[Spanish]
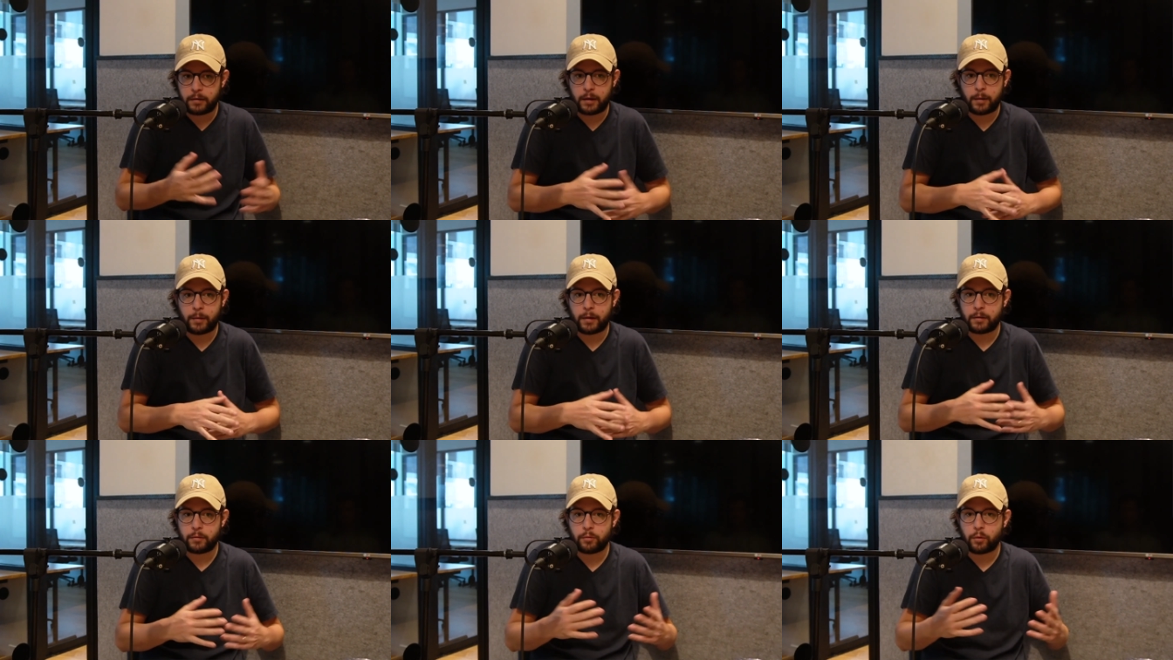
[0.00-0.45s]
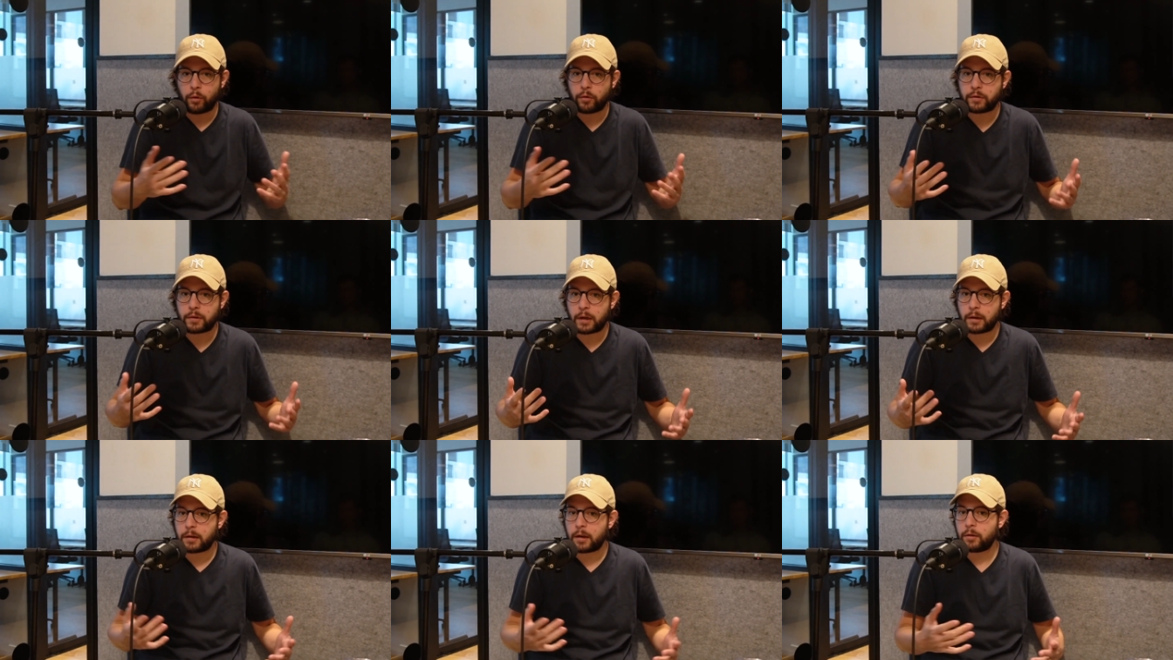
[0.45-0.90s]
lleva dos,
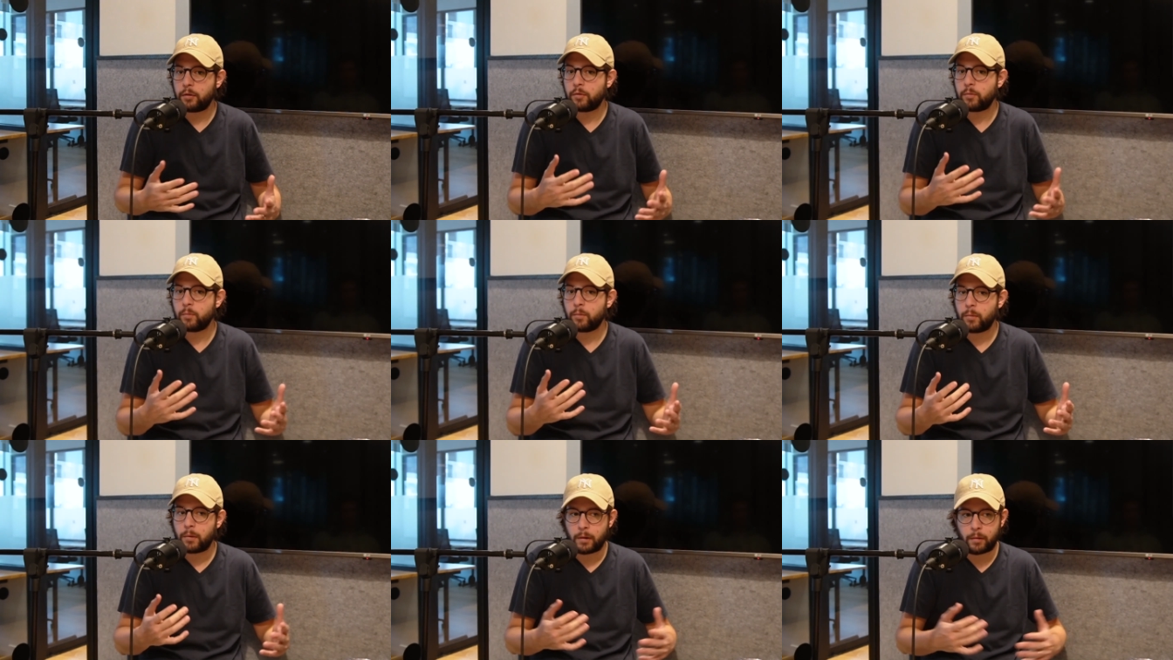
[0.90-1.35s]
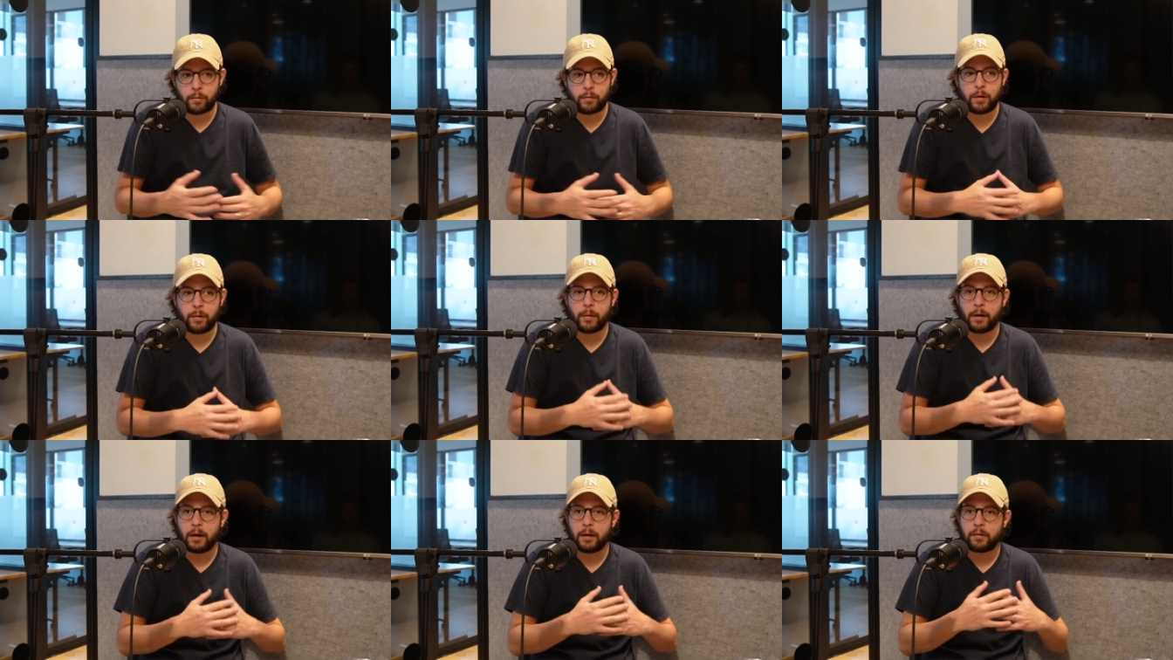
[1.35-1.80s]
tres años a un
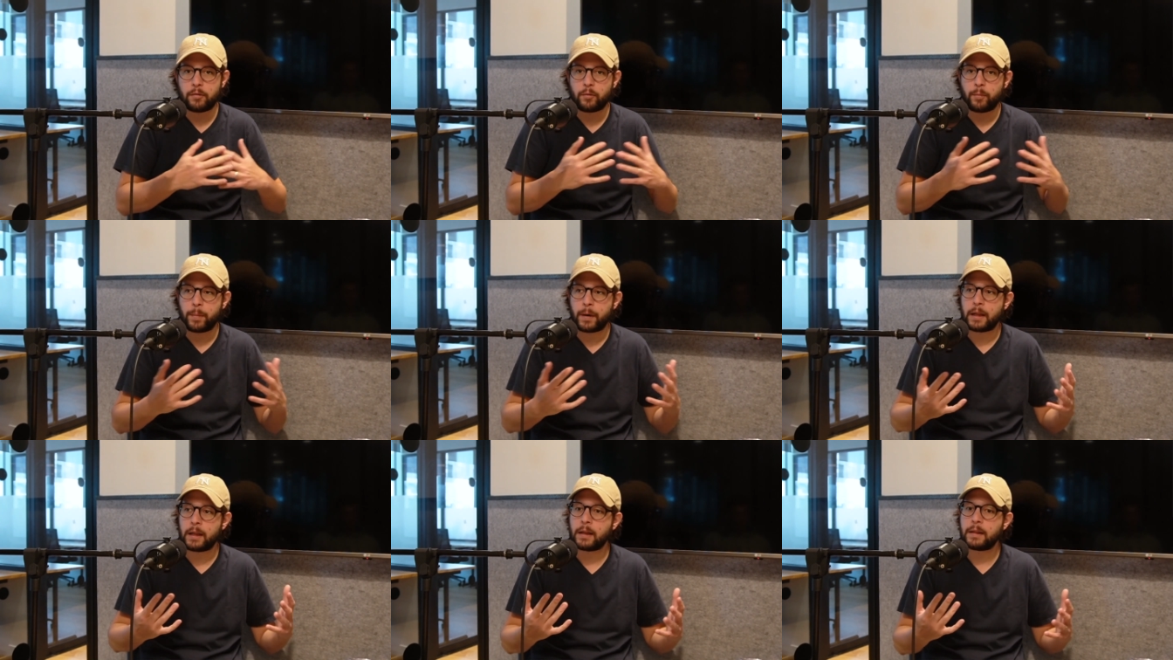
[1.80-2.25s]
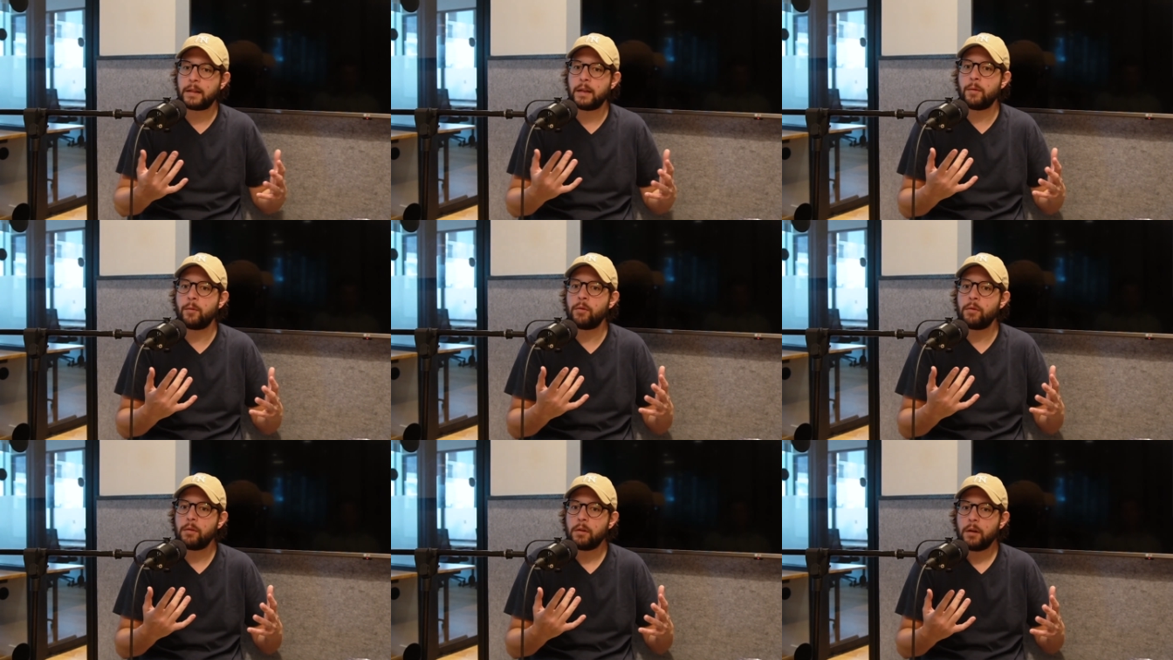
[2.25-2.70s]
nivel
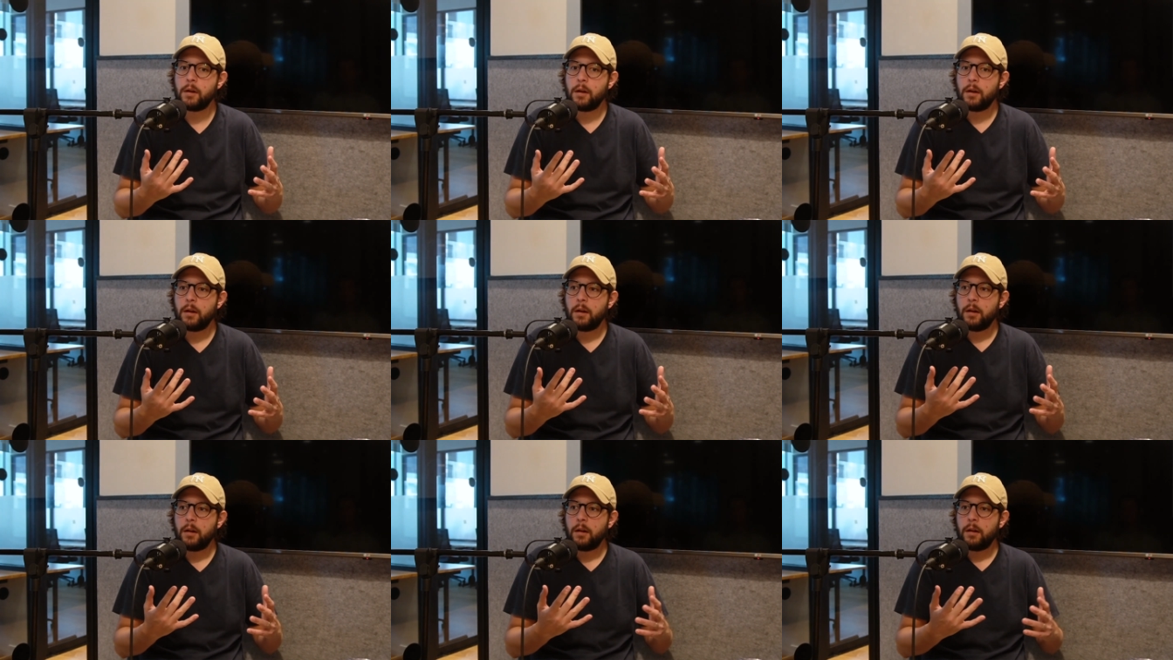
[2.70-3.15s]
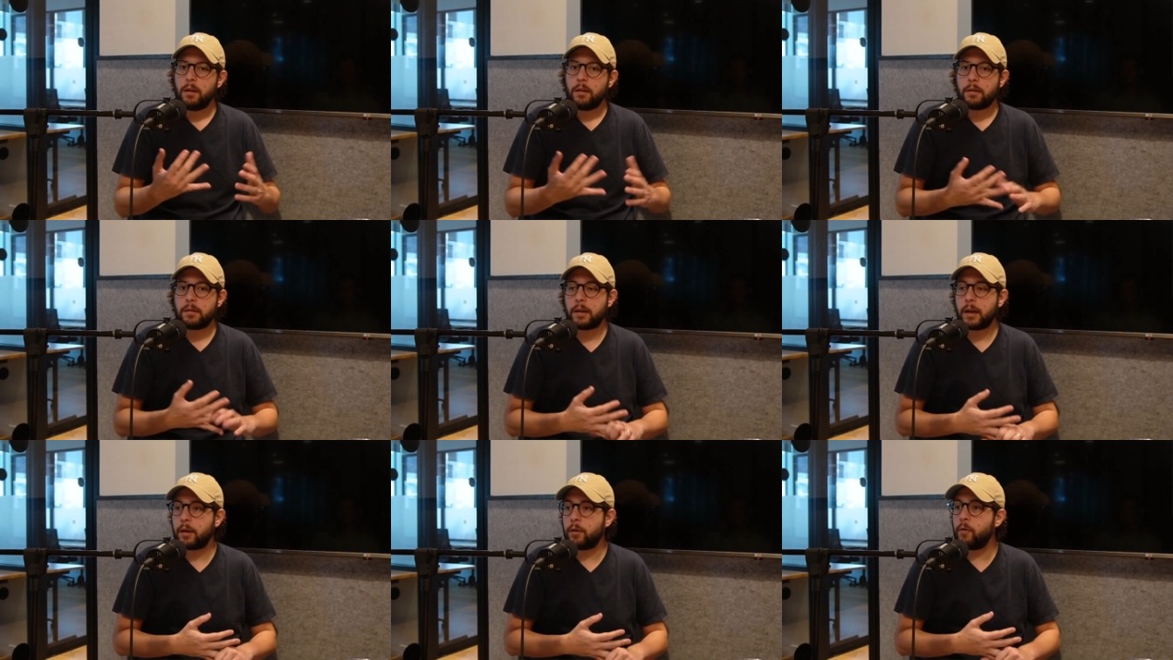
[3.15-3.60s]
superlativo.
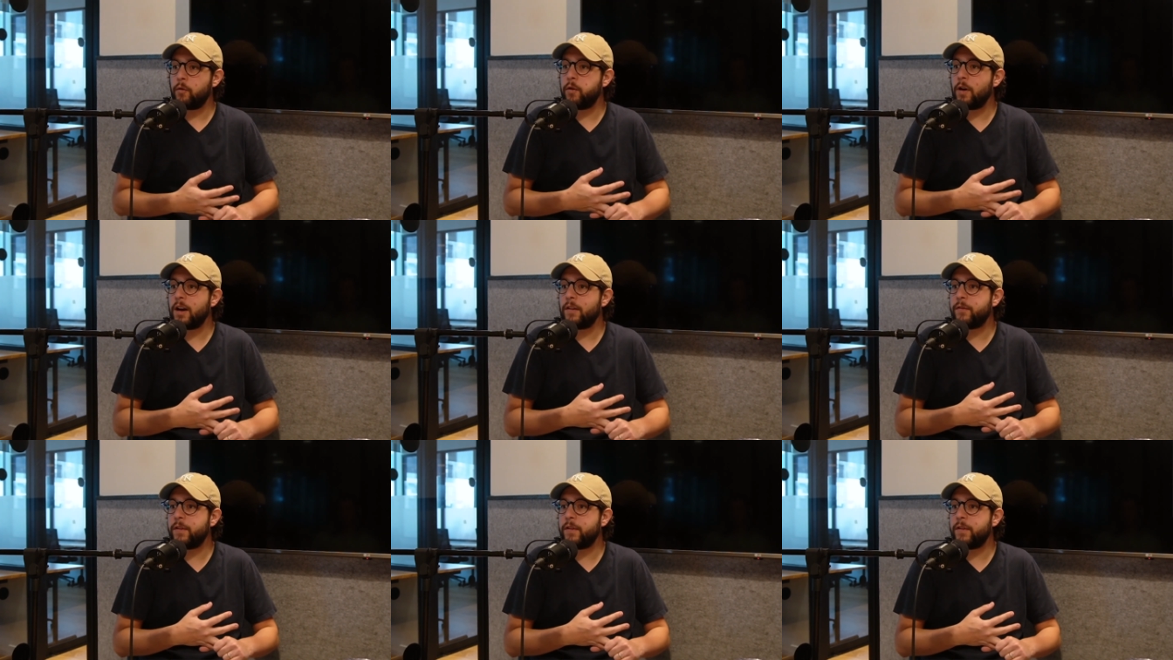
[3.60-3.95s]
Se quedó fuera